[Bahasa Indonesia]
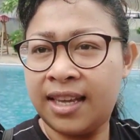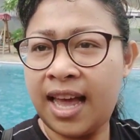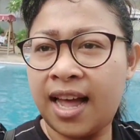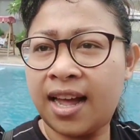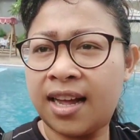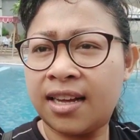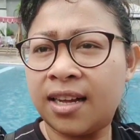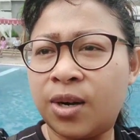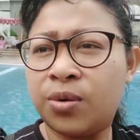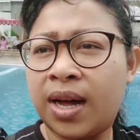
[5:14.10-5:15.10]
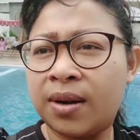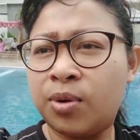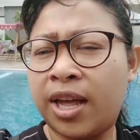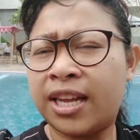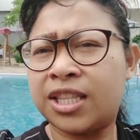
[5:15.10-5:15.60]
yang keluar
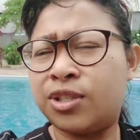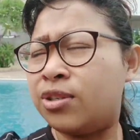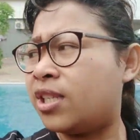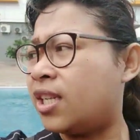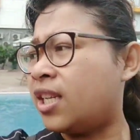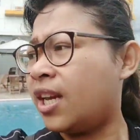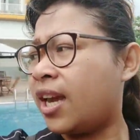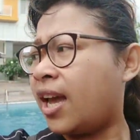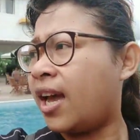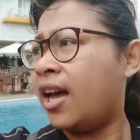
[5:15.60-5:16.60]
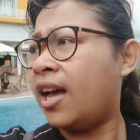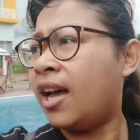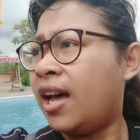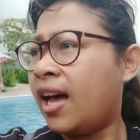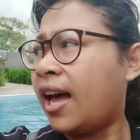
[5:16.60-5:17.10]
bukan air terjun sini kayak
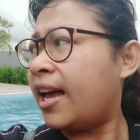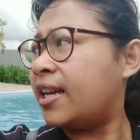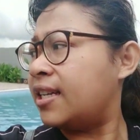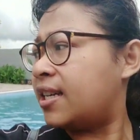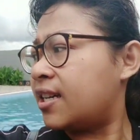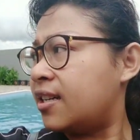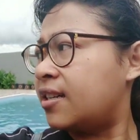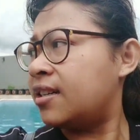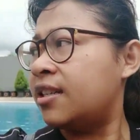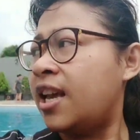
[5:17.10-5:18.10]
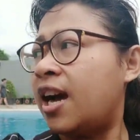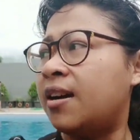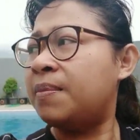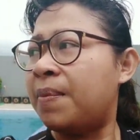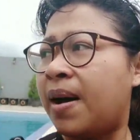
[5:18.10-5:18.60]
air yang
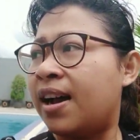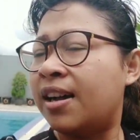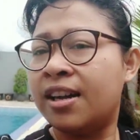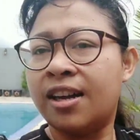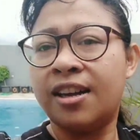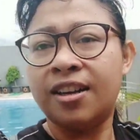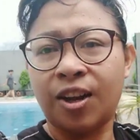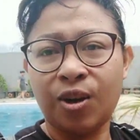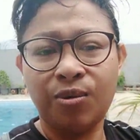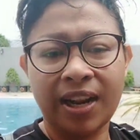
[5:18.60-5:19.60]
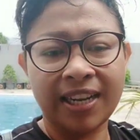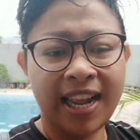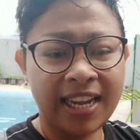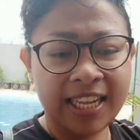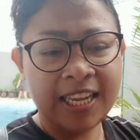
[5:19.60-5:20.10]
memang keluar
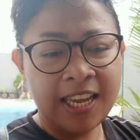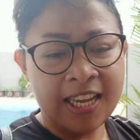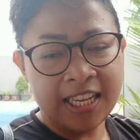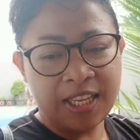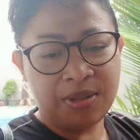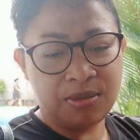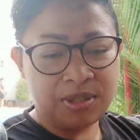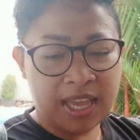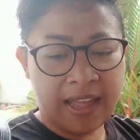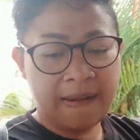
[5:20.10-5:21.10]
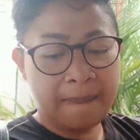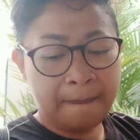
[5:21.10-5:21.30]
dari itunya